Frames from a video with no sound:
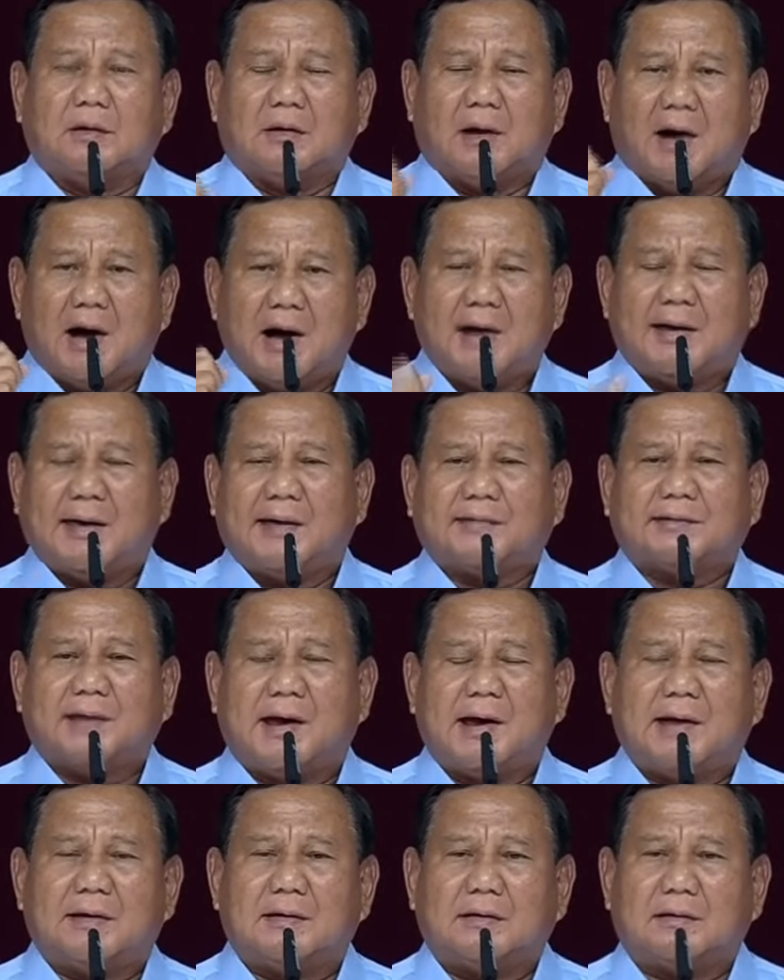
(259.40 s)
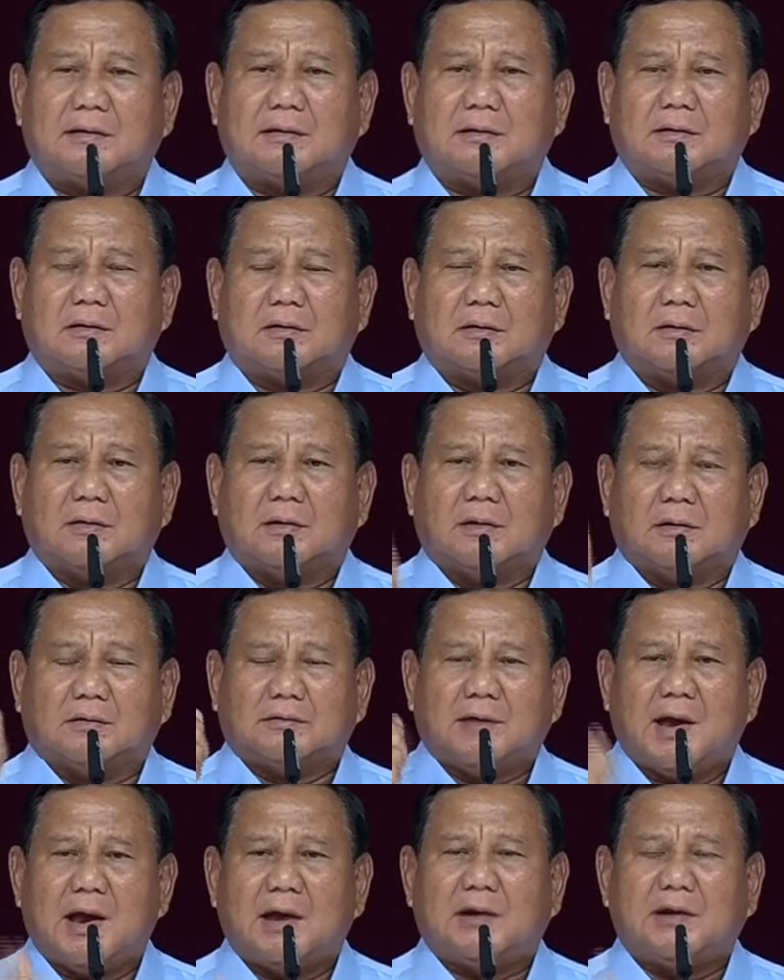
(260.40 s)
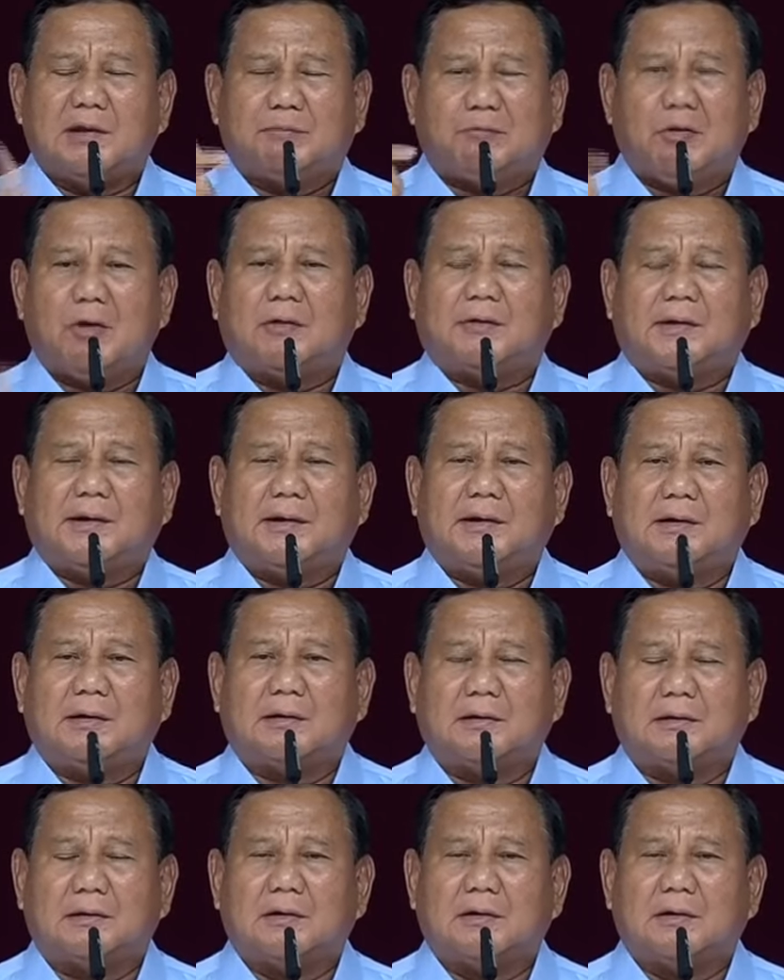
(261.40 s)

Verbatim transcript: ASN, TNI, Polri,